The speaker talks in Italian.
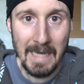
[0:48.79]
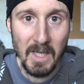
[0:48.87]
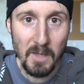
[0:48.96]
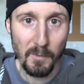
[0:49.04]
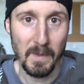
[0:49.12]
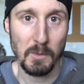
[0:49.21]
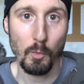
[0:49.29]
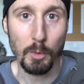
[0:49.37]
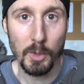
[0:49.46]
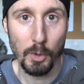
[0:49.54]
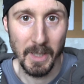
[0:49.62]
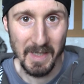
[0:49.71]
Anche chi fa
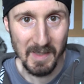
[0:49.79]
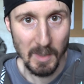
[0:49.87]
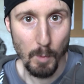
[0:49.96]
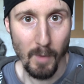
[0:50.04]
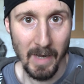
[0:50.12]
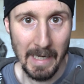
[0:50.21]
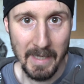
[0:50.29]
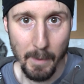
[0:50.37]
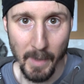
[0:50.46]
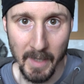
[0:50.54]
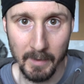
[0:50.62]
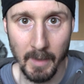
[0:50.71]
escursioni, chi si muove all'aria
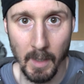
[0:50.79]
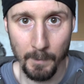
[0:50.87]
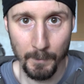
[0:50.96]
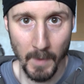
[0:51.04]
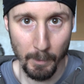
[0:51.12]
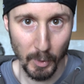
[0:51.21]
aperta,